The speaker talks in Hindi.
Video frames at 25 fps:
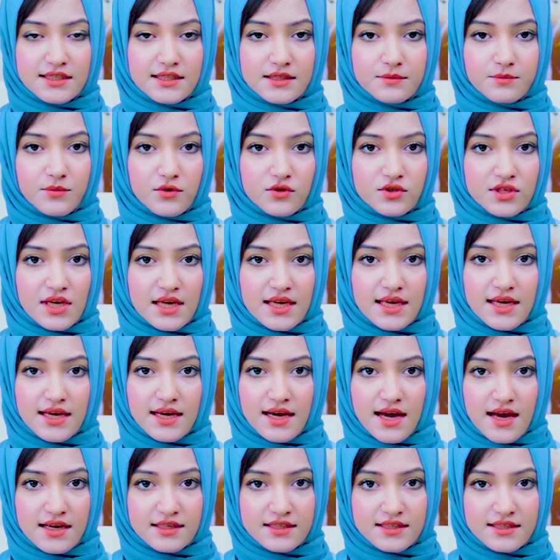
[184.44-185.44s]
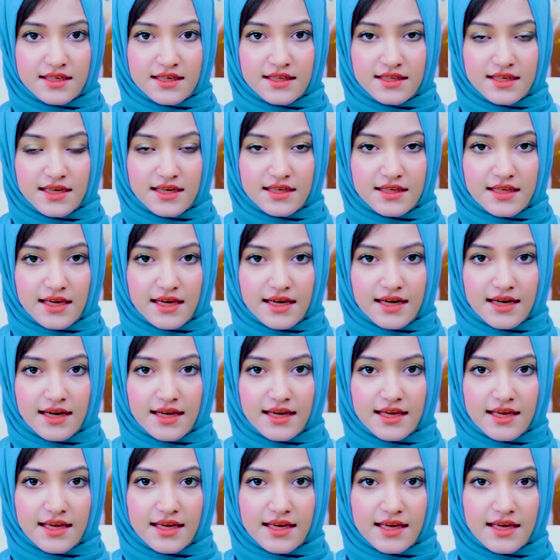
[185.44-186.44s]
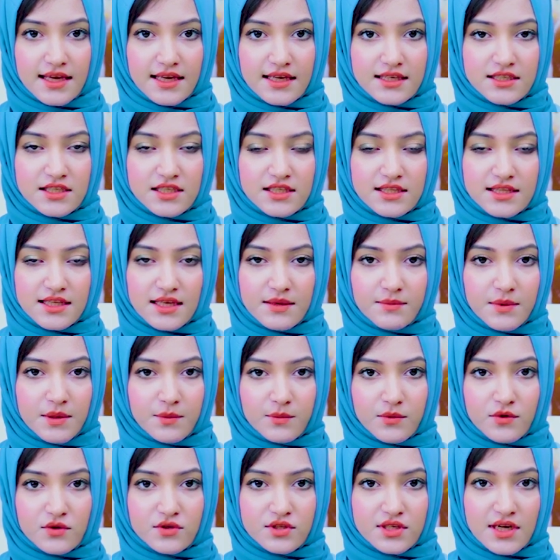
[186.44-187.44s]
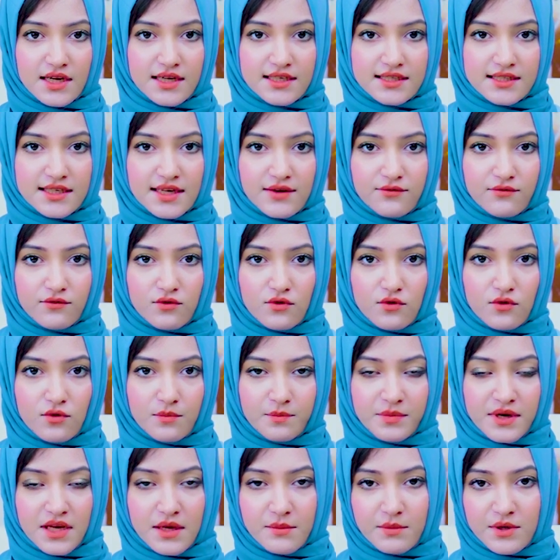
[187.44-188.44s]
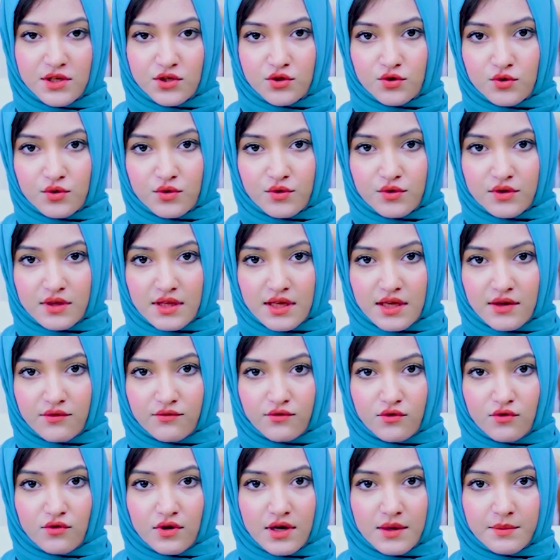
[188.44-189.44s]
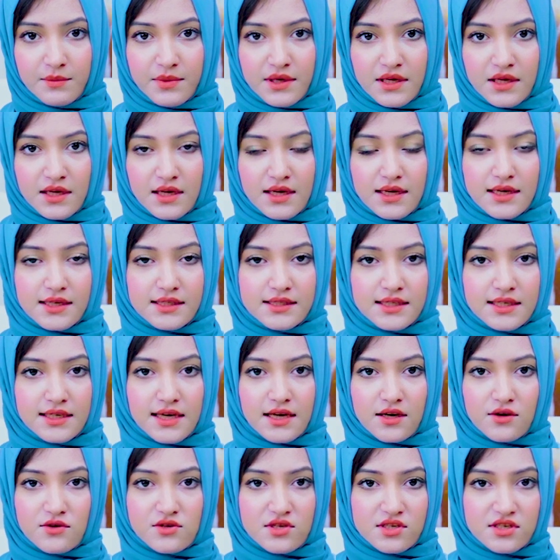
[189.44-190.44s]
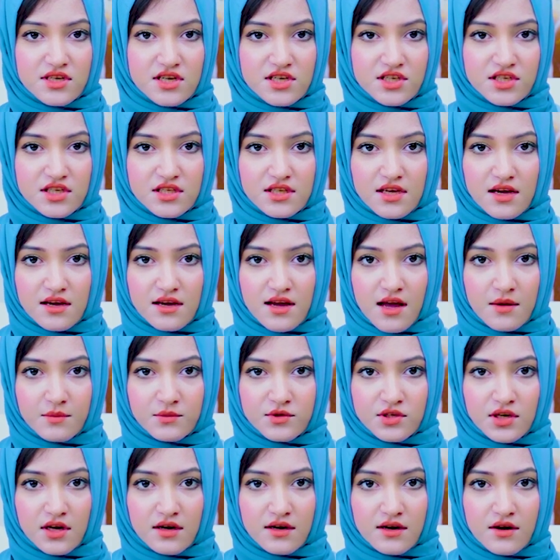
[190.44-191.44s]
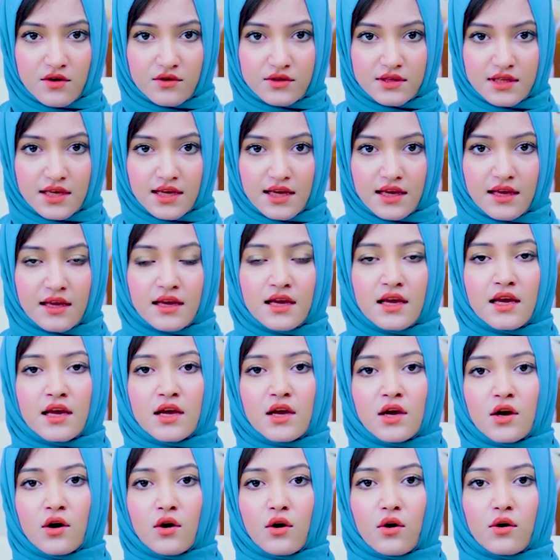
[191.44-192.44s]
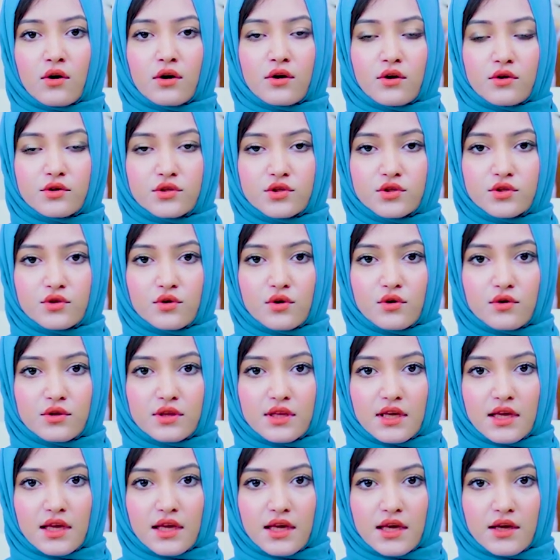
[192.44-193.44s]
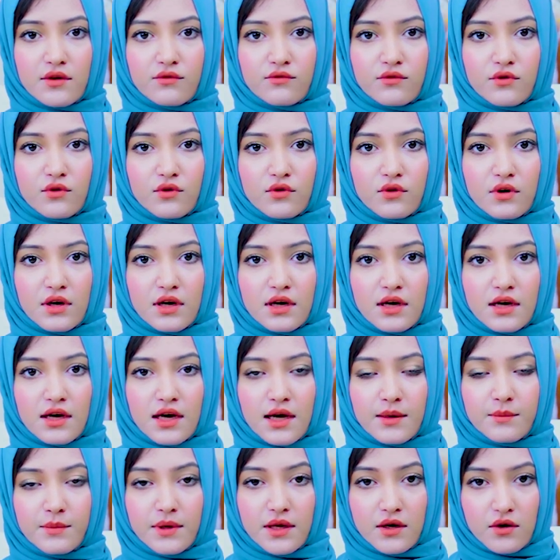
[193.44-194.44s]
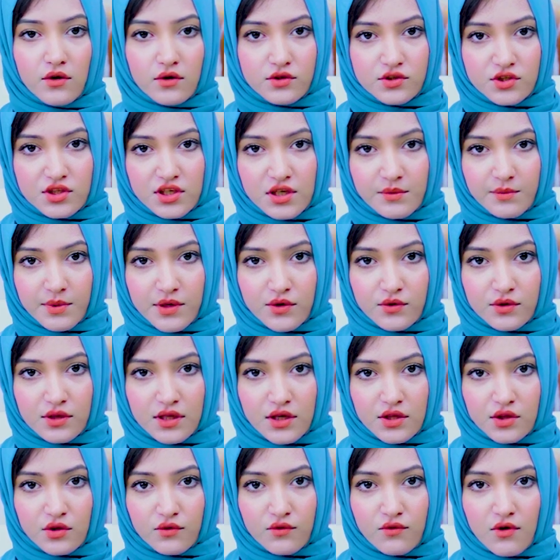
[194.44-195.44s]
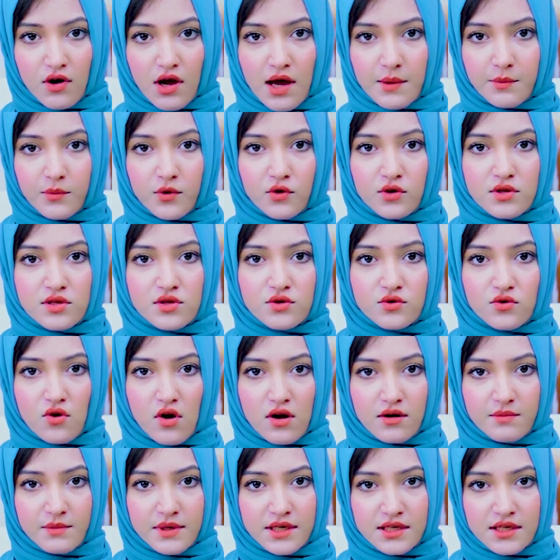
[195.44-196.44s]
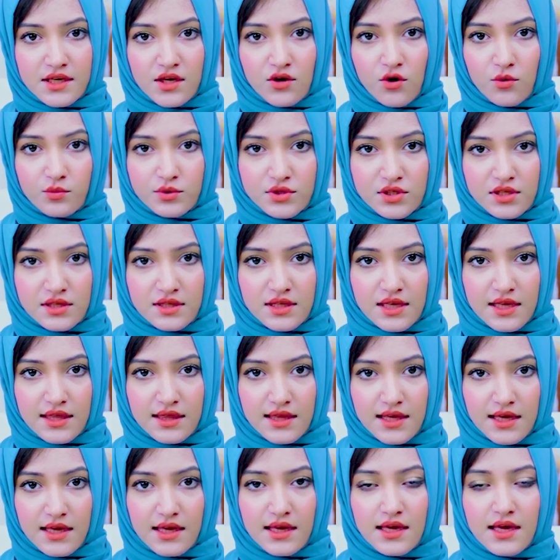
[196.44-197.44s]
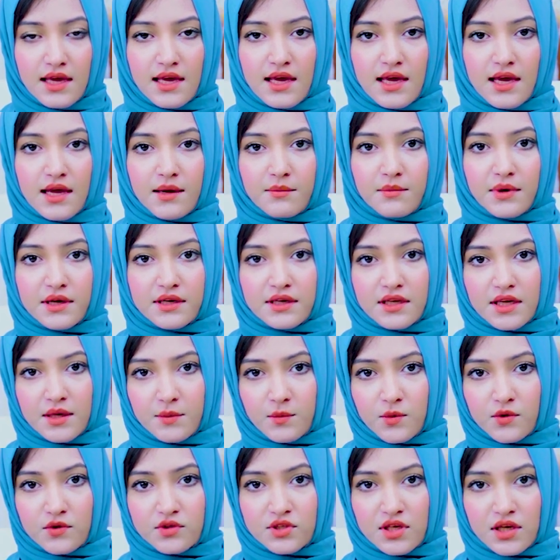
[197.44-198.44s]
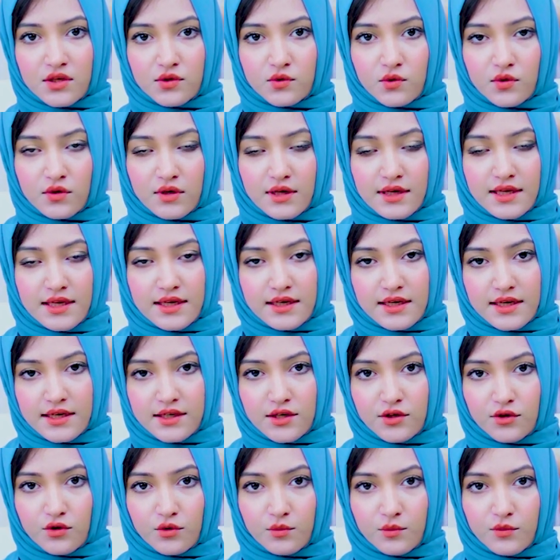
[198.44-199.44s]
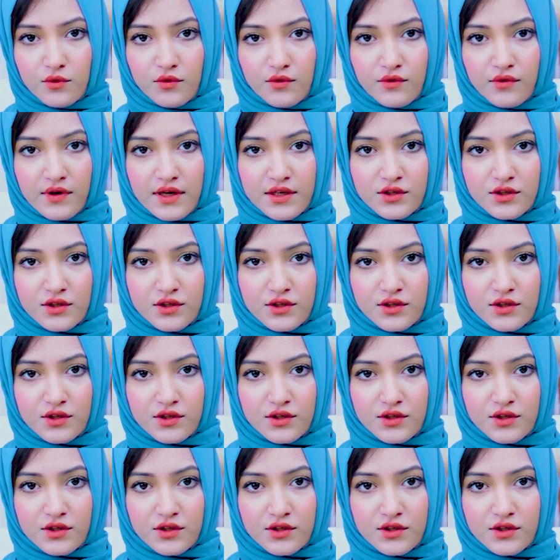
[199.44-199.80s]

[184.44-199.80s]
इस प्रोजेक्ट की खासियत ये देख लें कि जितने भी प्रोजेक्ट्स हैं वो प्री होते हैं वो अभी किसी का कंस्ट्रक्शन का काम चल रहा होता है और कुछ जो होते हैं वो अभी लॉन्चिंग पे होते हैं तो वो आपको इंस्टॉलमेंट के ऑप्शन देते हैं बट ये प्रोजेक्ट टोटली रेडी टू मूव